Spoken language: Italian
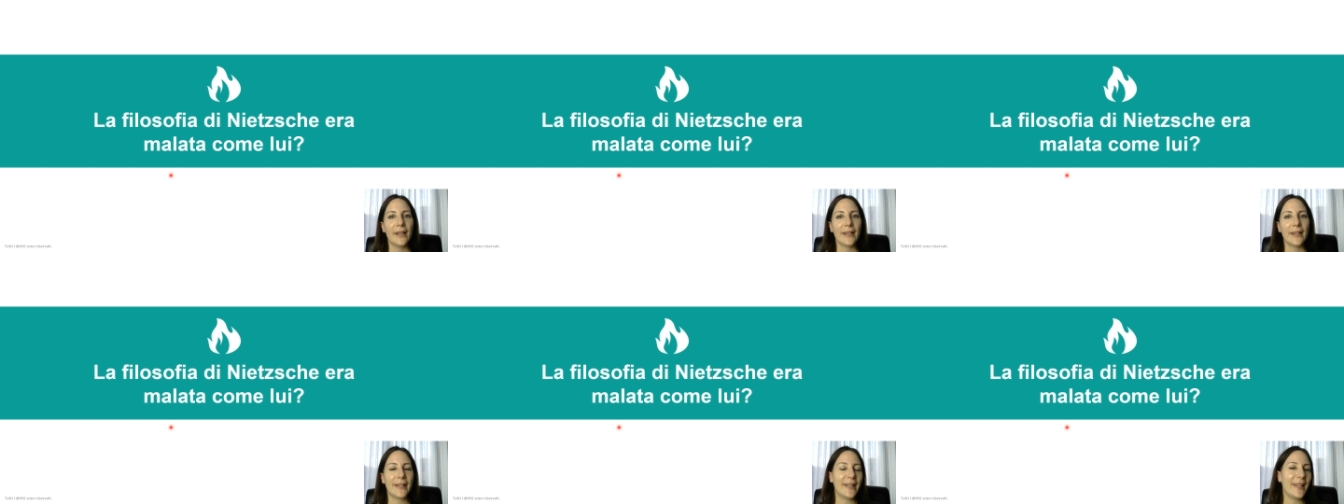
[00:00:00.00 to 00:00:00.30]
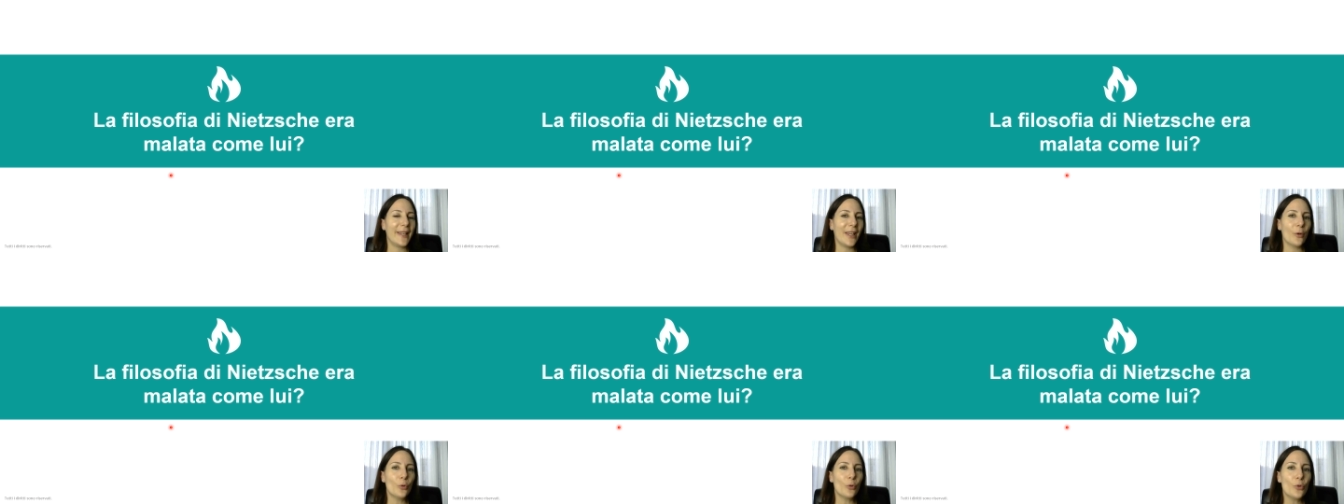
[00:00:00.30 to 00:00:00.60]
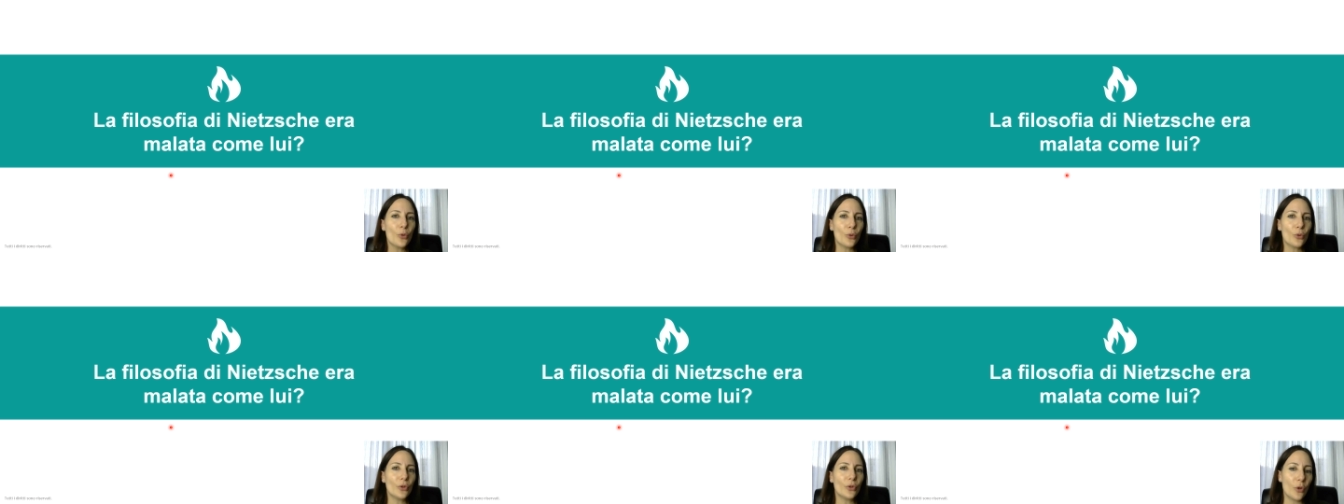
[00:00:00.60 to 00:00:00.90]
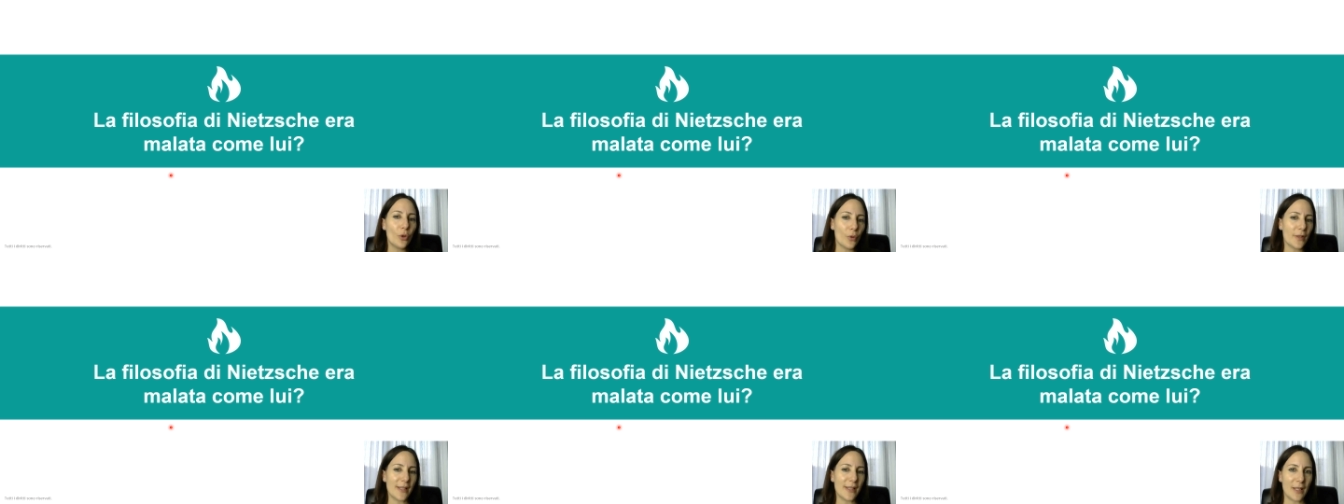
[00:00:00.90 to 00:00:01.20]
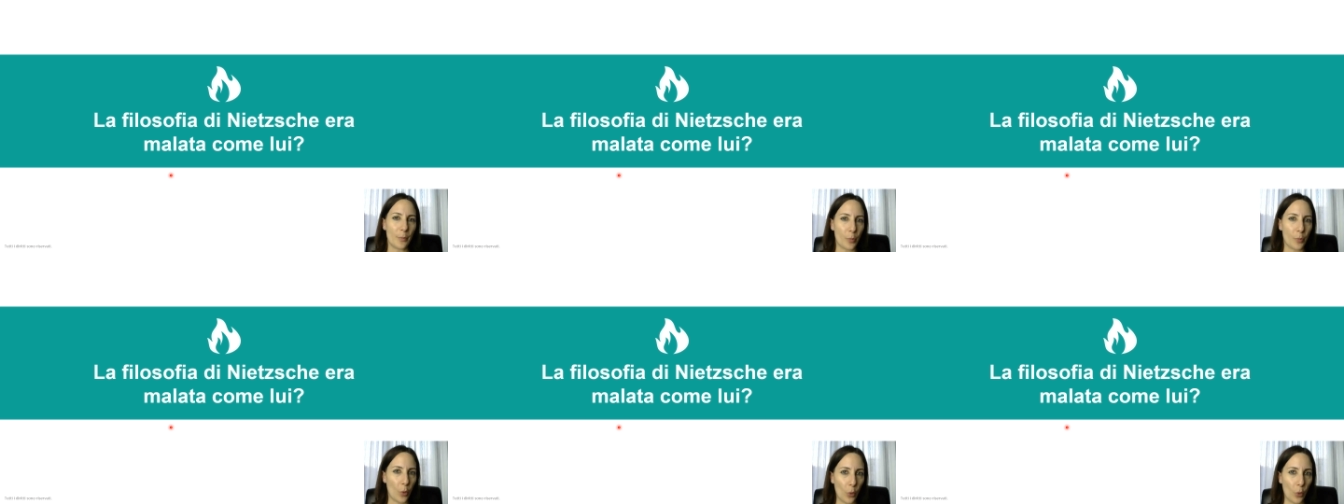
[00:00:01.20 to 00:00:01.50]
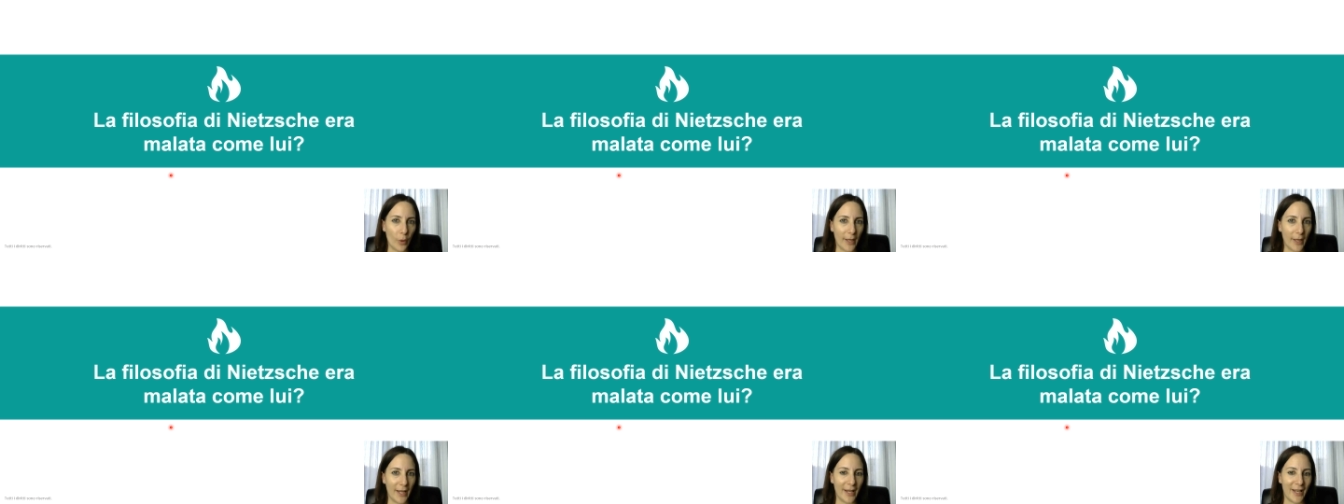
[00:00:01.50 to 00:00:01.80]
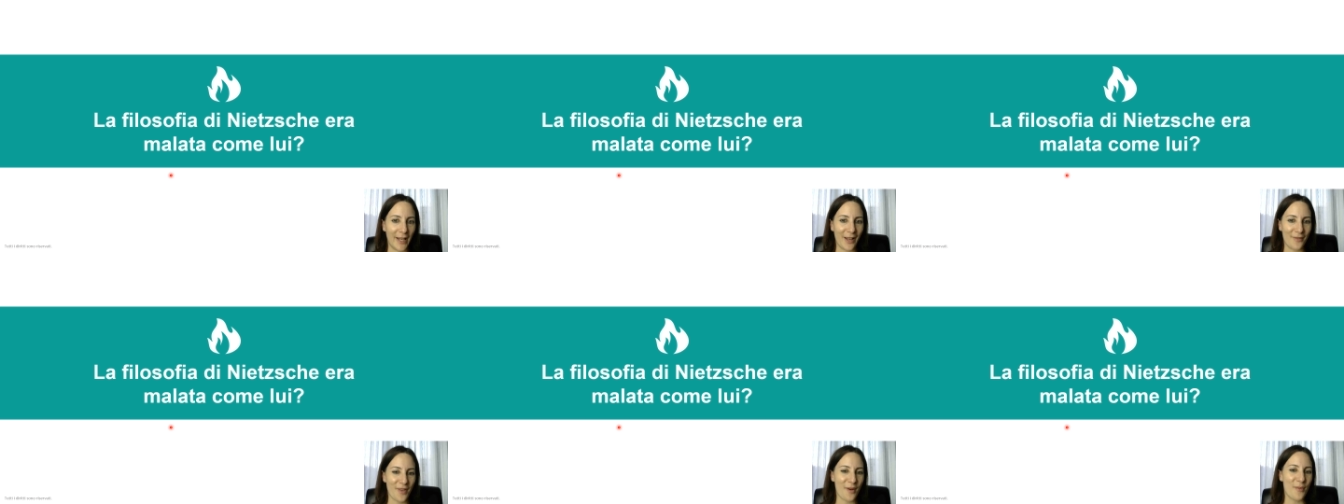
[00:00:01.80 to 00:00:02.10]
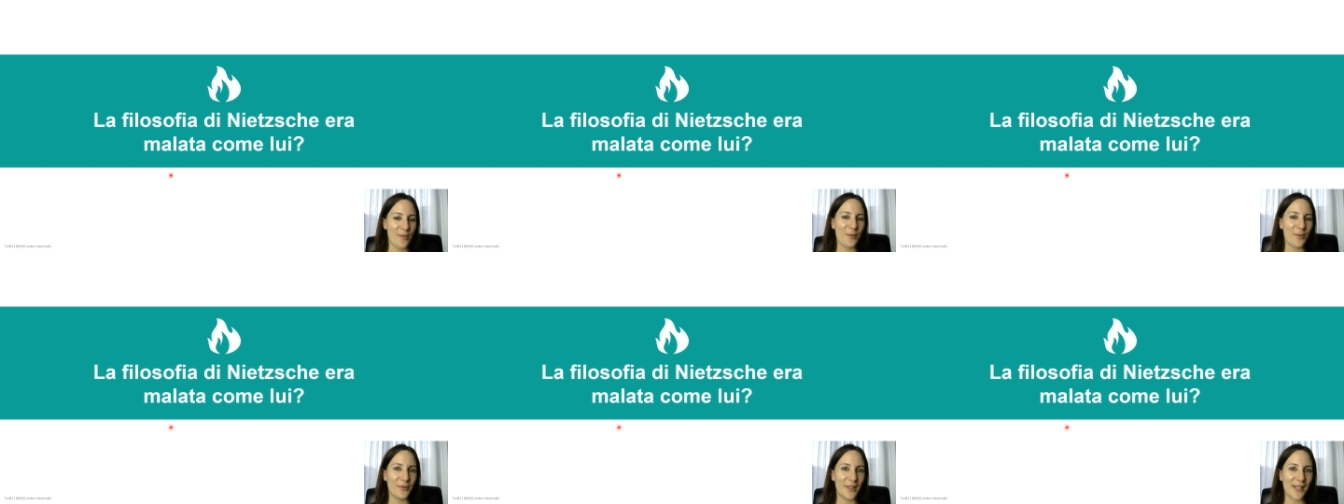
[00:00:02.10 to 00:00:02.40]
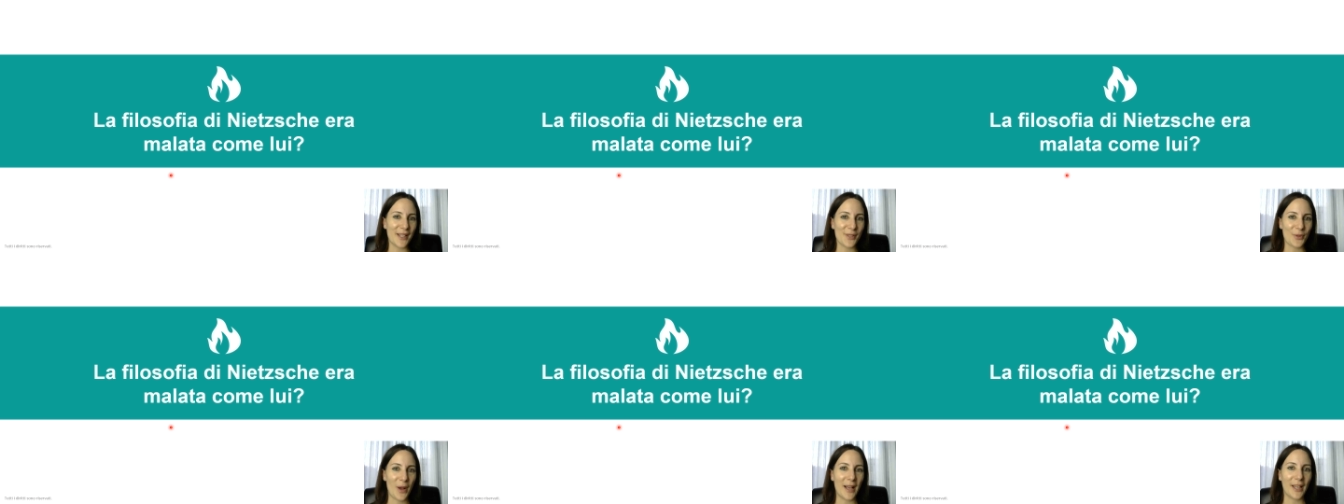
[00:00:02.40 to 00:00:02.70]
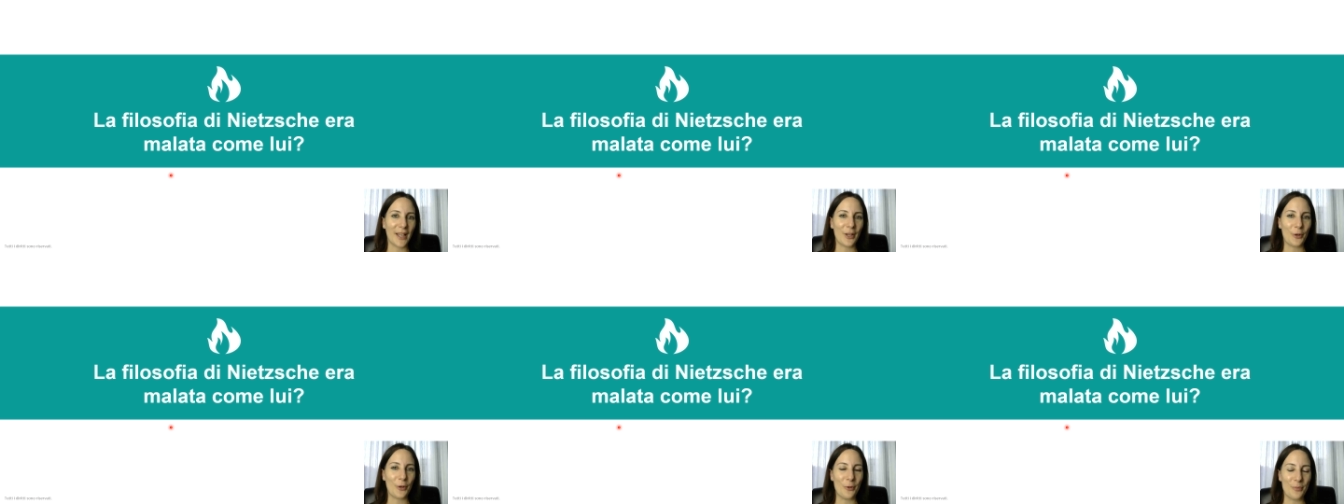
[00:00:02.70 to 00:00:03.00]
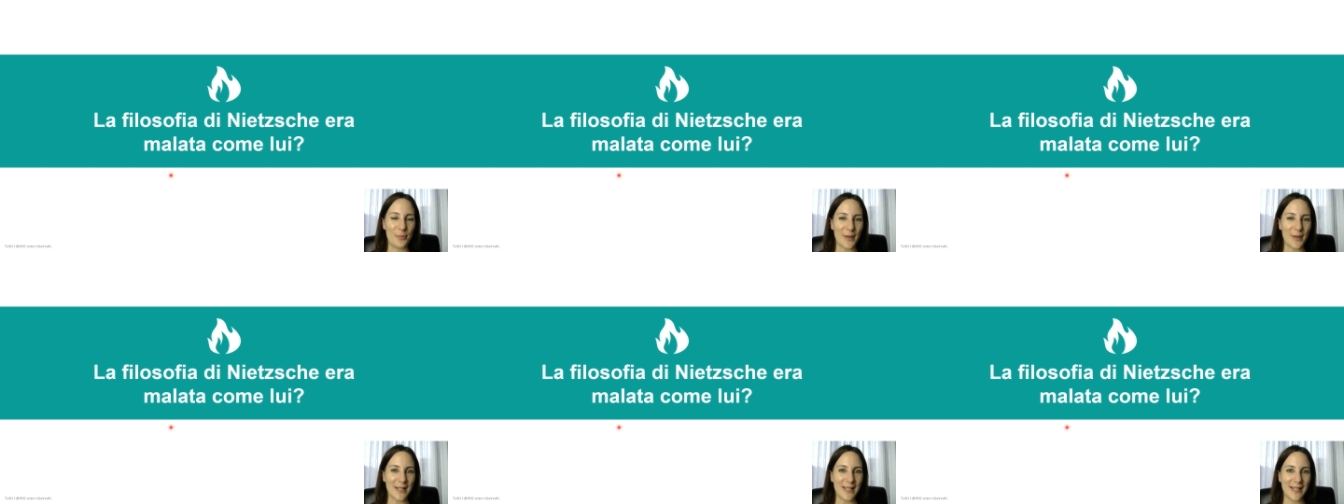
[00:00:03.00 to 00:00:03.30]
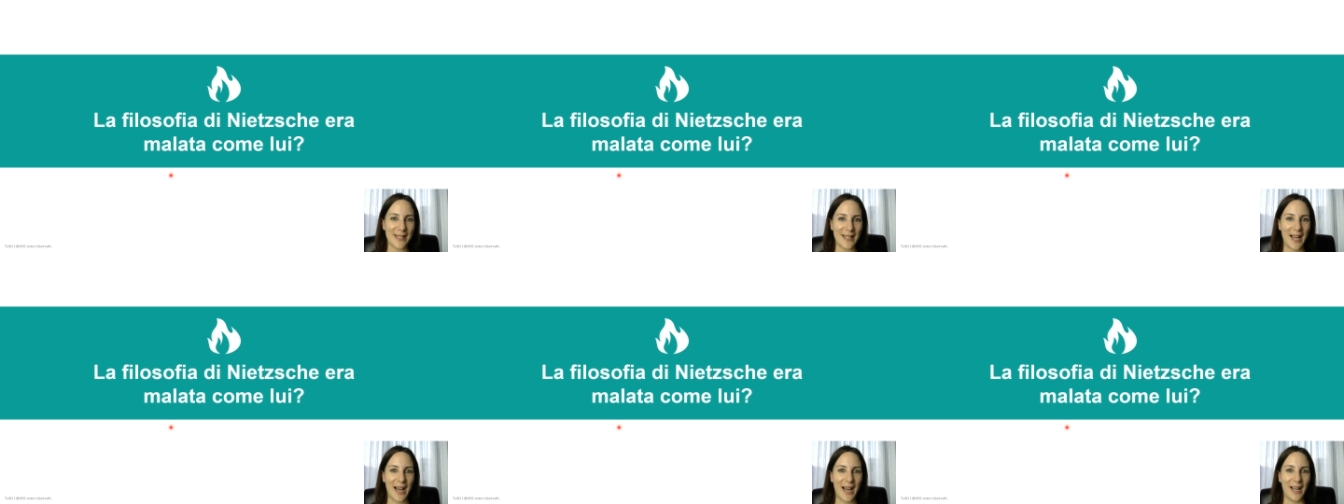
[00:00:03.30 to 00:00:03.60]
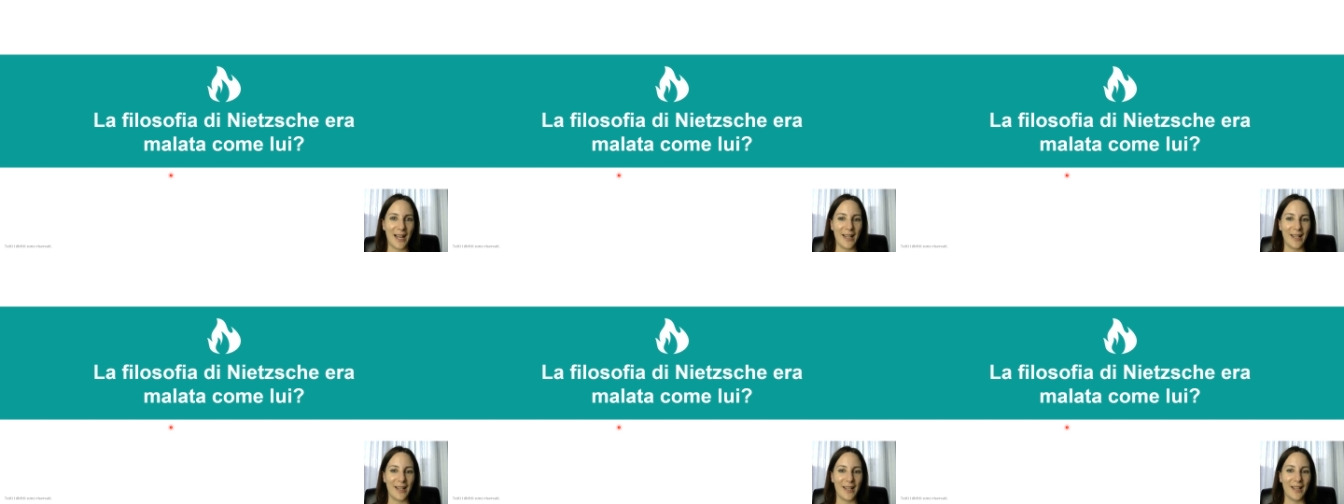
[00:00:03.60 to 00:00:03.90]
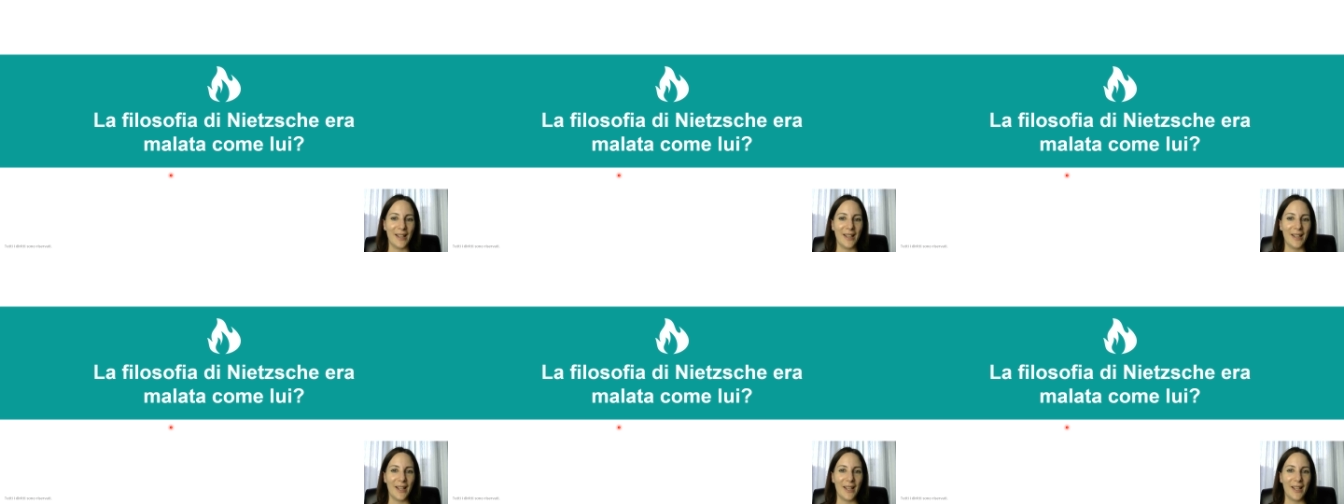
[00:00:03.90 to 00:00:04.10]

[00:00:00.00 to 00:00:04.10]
che ognuno di noi si pone, l'abbiamo visto anche con Pascal,